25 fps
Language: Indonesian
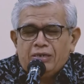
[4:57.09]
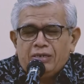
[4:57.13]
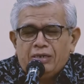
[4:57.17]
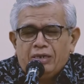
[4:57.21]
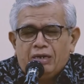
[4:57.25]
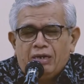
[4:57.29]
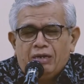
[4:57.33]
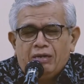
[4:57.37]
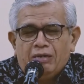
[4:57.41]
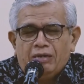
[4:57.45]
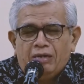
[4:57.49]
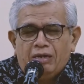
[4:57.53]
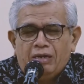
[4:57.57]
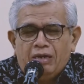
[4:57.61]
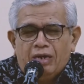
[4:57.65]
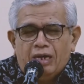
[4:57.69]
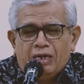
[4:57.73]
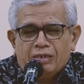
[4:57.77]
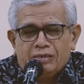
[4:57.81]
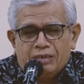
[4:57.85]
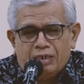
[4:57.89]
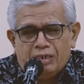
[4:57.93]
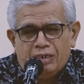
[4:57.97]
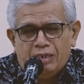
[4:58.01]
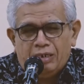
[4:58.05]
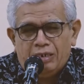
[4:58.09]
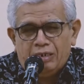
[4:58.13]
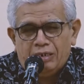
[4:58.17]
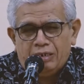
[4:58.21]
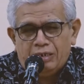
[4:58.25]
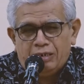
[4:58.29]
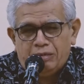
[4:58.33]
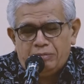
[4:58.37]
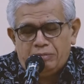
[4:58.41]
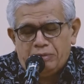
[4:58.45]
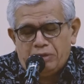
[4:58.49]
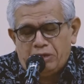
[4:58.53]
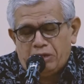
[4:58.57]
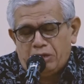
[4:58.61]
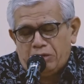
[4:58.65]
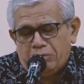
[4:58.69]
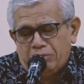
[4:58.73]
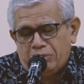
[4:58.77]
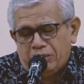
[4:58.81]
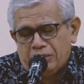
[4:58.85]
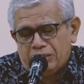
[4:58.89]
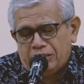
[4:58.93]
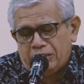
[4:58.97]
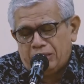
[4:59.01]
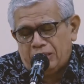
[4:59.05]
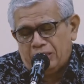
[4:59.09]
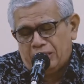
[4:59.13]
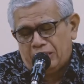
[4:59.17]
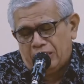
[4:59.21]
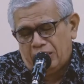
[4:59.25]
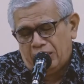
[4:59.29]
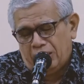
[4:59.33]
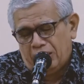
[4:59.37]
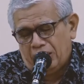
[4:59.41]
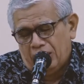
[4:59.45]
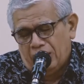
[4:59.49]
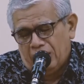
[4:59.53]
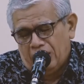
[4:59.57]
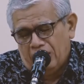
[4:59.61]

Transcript: ya Allah adkhilni birahmatika